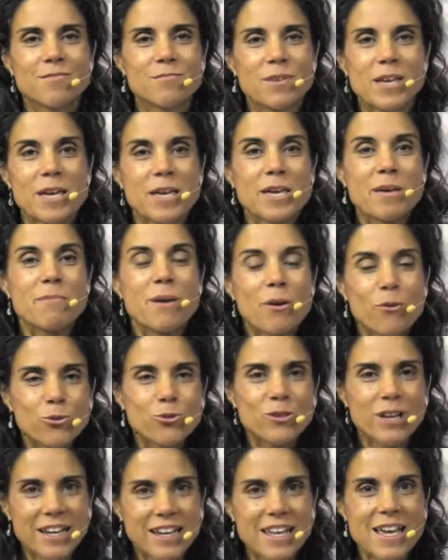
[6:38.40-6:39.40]
que, que, me
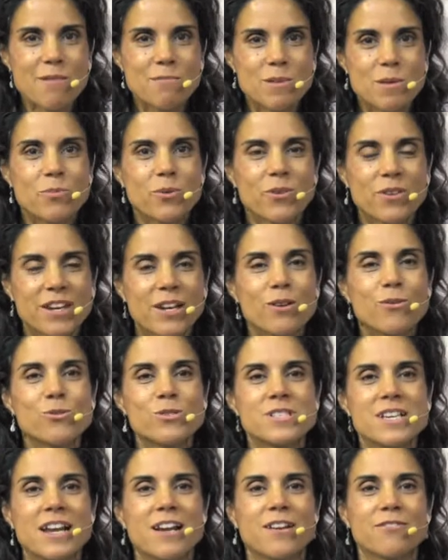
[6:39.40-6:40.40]
gustaría a mí poder
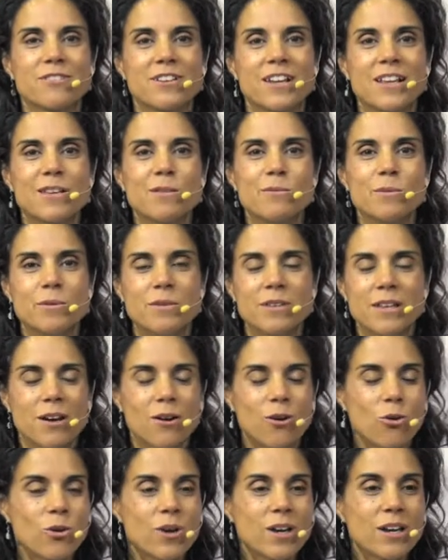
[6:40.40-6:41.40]
escuchar al final de mi
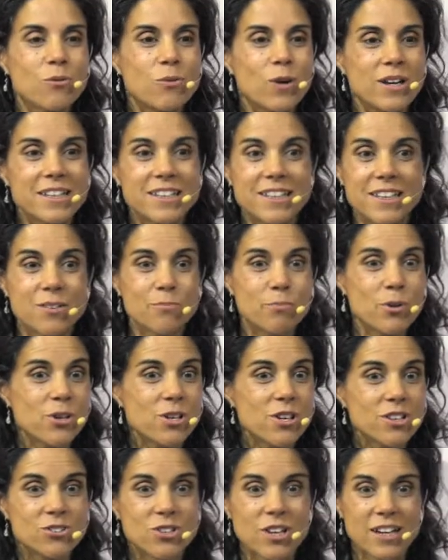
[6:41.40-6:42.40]
vida, o en cualquier
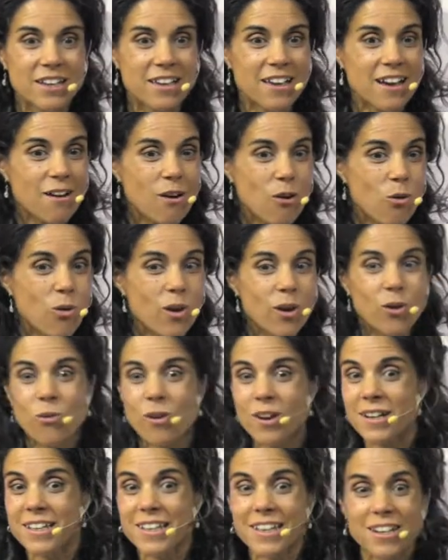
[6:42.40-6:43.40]
proyecto que haga, o en
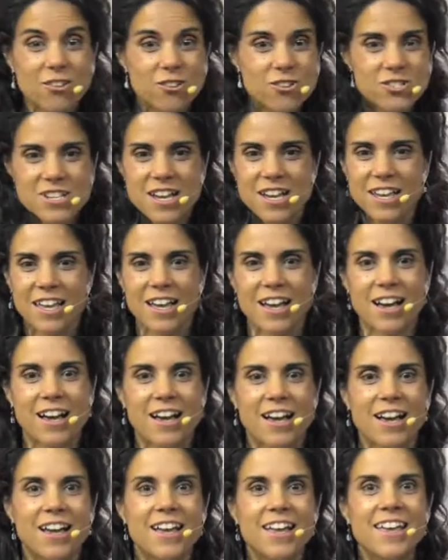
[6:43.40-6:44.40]
cualquier cosa que
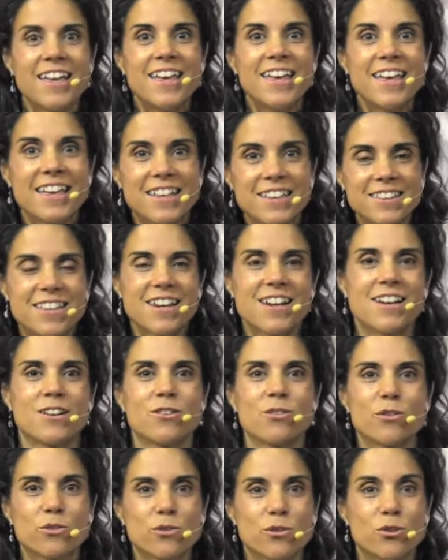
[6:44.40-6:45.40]
haga, entra el
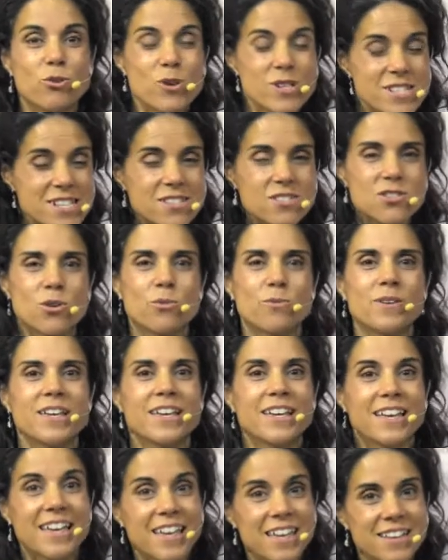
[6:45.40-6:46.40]
gozo. Lo has hecho
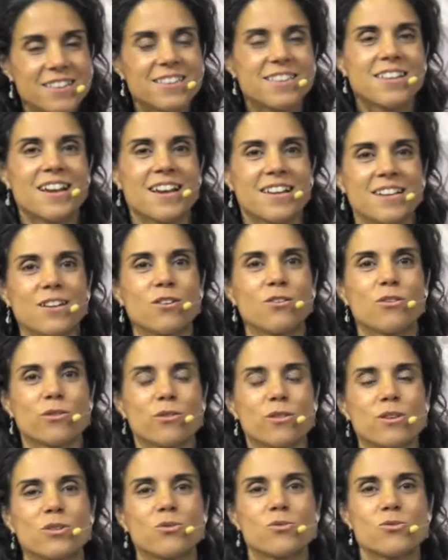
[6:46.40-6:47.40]
bien, entra en el
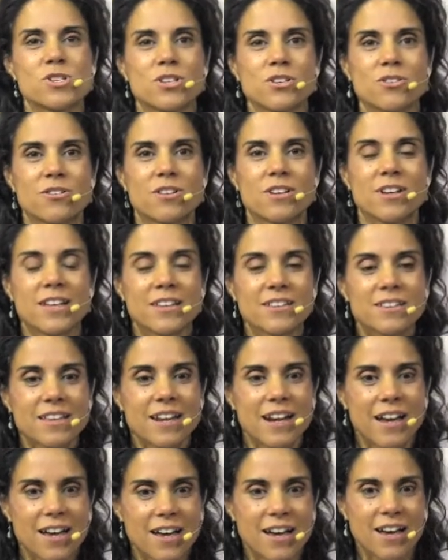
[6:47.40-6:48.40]
gozo de tu Señor,
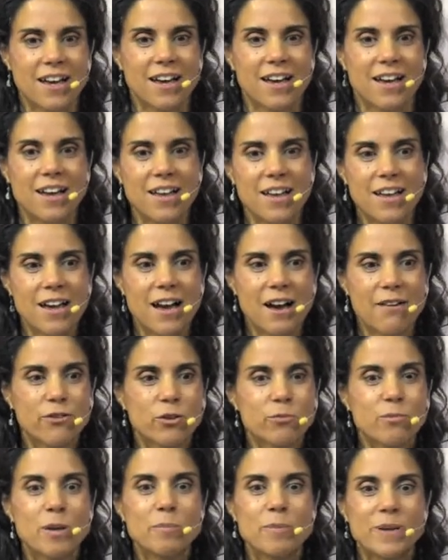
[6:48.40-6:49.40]
entra a,
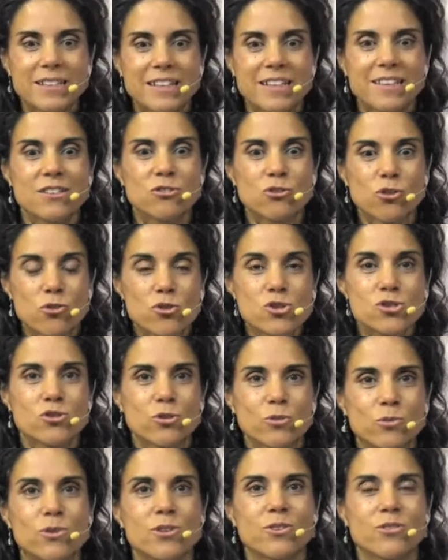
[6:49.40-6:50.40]
formar parte de todo
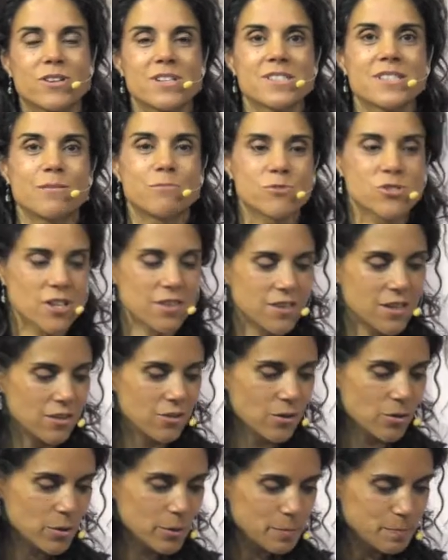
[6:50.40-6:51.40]
esto bueno que estamos
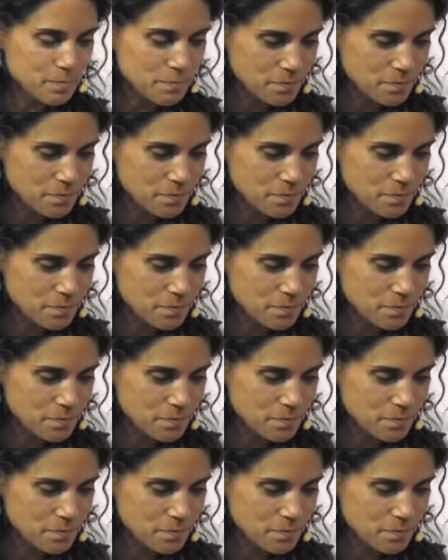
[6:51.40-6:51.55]
haciendo. ¿no?